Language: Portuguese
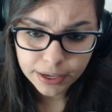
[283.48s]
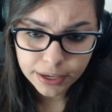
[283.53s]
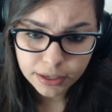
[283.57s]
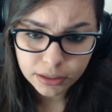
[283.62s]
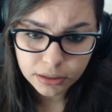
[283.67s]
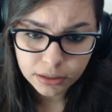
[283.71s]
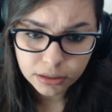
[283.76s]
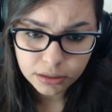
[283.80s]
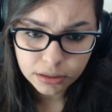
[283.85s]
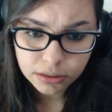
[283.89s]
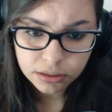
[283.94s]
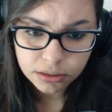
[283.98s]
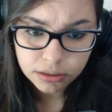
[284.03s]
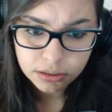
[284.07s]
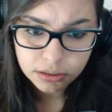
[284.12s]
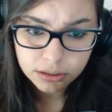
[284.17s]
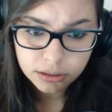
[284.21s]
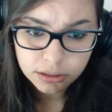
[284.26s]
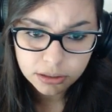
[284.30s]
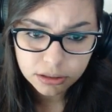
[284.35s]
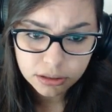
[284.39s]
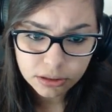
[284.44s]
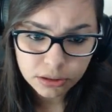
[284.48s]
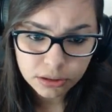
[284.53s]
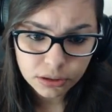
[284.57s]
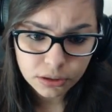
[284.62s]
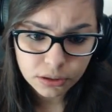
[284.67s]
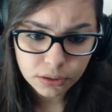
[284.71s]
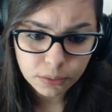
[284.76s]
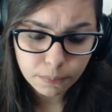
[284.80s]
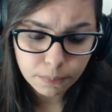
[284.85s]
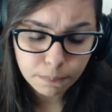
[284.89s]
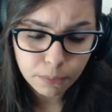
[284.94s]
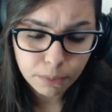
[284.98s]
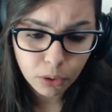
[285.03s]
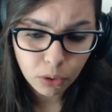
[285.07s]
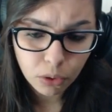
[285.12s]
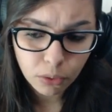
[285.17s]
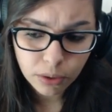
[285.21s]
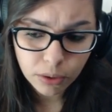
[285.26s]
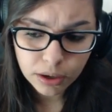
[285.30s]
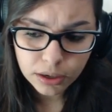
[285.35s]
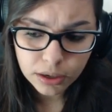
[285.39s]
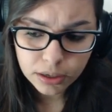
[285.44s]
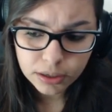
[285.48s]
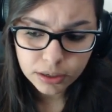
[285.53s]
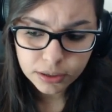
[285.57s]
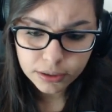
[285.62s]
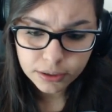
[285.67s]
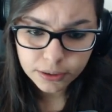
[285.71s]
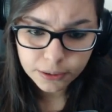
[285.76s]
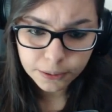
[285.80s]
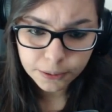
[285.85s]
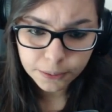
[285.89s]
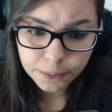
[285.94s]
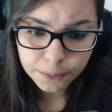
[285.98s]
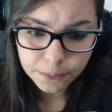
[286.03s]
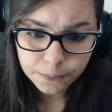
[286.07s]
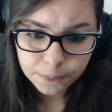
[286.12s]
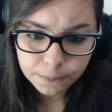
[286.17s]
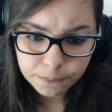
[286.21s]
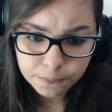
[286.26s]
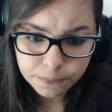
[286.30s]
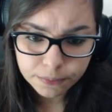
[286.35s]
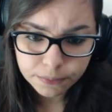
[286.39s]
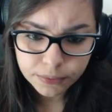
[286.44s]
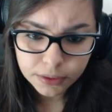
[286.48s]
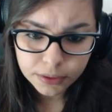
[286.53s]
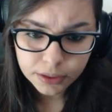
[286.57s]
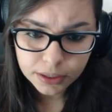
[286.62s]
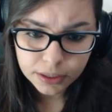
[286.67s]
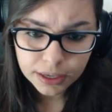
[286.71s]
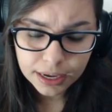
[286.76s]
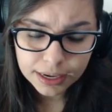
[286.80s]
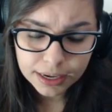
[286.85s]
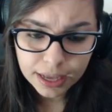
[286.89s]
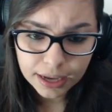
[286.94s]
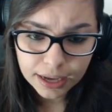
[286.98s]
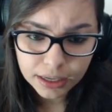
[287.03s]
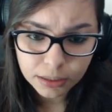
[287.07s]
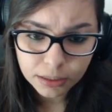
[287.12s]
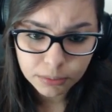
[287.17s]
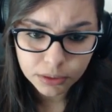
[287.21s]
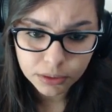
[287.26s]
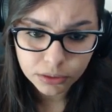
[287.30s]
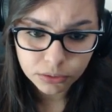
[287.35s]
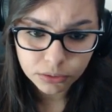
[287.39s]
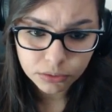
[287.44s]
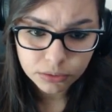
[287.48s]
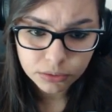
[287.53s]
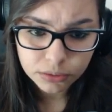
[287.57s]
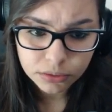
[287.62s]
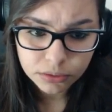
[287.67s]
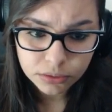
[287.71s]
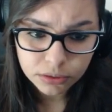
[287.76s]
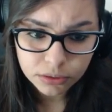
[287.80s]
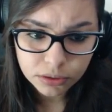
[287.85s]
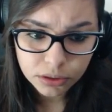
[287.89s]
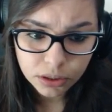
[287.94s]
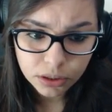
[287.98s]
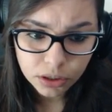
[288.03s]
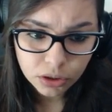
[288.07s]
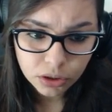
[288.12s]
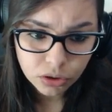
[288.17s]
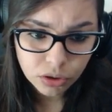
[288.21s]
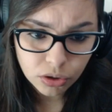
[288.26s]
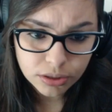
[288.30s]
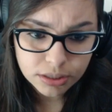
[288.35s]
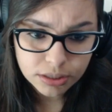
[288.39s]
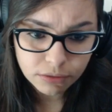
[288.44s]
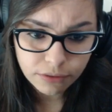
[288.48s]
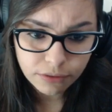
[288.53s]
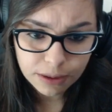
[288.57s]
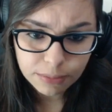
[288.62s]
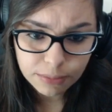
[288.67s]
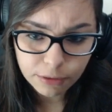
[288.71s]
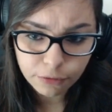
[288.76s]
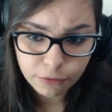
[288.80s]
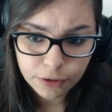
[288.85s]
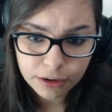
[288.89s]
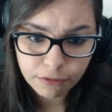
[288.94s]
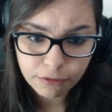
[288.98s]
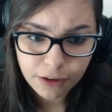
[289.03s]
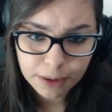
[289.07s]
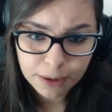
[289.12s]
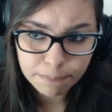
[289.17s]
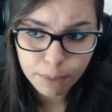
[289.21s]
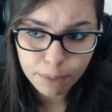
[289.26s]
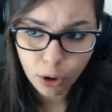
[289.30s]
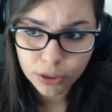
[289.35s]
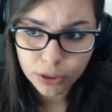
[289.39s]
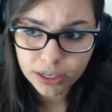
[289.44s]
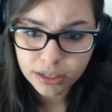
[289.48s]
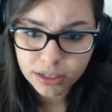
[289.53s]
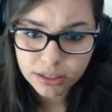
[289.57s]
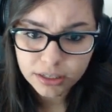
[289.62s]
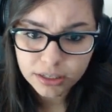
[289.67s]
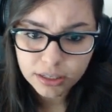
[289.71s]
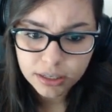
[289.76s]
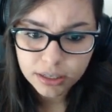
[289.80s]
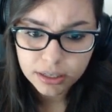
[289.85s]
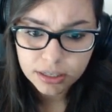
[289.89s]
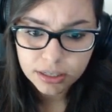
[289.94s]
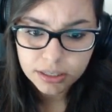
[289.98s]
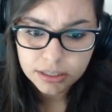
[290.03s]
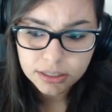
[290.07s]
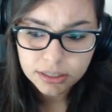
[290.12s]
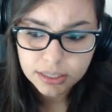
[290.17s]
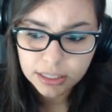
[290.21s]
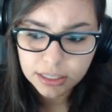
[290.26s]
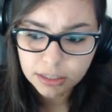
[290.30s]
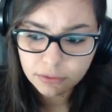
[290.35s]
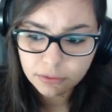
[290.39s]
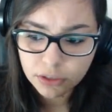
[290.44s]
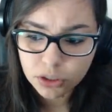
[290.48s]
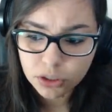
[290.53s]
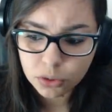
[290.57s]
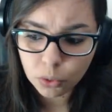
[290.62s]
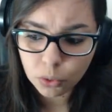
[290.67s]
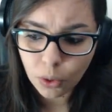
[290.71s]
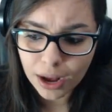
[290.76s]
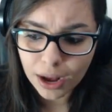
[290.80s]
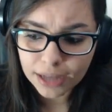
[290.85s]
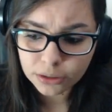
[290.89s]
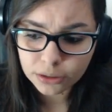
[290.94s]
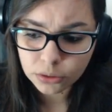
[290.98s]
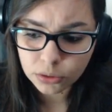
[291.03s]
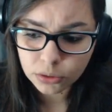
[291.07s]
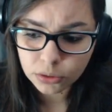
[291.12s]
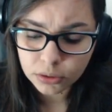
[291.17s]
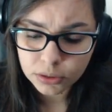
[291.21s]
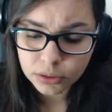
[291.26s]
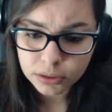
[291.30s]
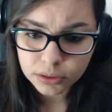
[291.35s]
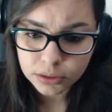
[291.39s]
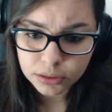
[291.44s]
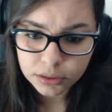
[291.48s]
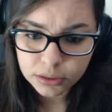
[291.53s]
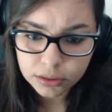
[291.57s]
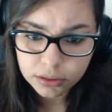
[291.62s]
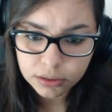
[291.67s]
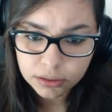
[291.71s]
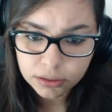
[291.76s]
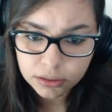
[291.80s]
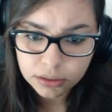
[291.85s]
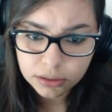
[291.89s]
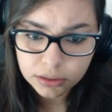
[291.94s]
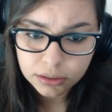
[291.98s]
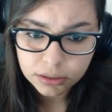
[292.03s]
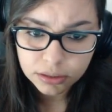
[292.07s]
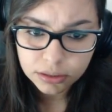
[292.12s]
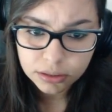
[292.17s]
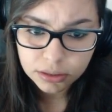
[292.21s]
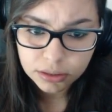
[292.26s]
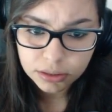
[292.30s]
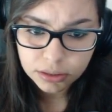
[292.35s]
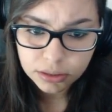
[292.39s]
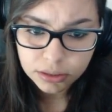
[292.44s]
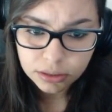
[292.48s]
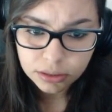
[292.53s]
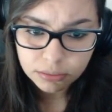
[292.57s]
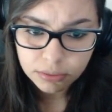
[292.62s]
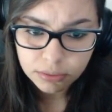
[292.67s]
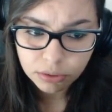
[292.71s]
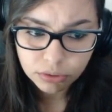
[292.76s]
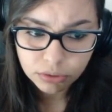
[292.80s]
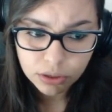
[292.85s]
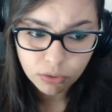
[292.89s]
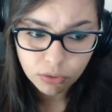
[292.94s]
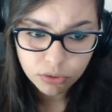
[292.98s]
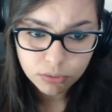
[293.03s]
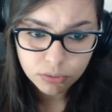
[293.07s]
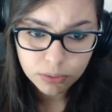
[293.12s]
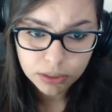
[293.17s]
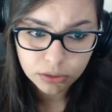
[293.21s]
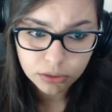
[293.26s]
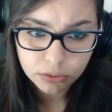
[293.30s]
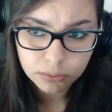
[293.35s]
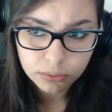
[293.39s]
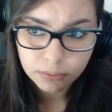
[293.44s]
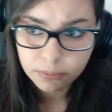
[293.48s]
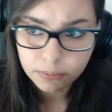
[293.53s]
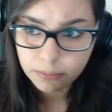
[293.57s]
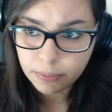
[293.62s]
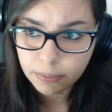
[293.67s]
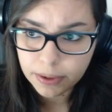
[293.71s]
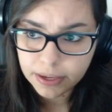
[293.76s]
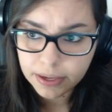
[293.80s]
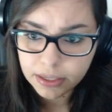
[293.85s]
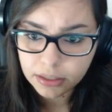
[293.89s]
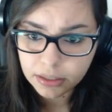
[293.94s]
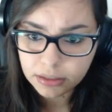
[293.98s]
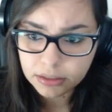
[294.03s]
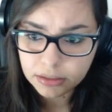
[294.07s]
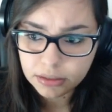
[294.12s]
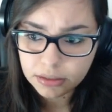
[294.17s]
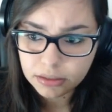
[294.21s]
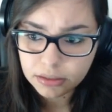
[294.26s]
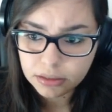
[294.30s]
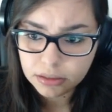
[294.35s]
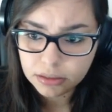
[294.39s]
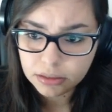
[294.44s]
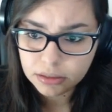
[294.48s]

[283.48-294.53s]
Pera. Boa. Caraca, mano. Nossa, vai, minha filha, vai embora. 124. Meu Deus, mano. Pera.